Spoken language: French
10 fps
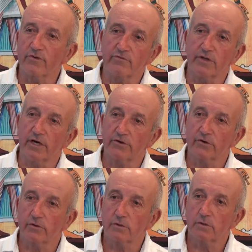ces villages,
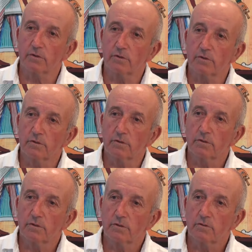
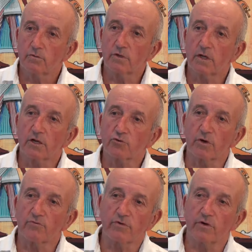où il y a la
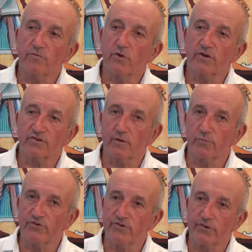joie de vivre, dans la
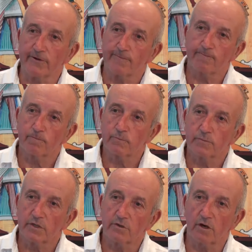simplicité
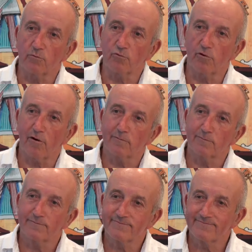et dans l'amour.
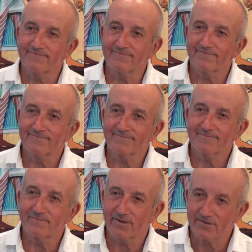
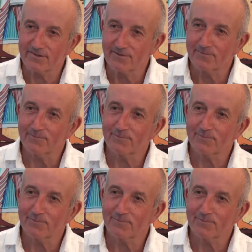Merci.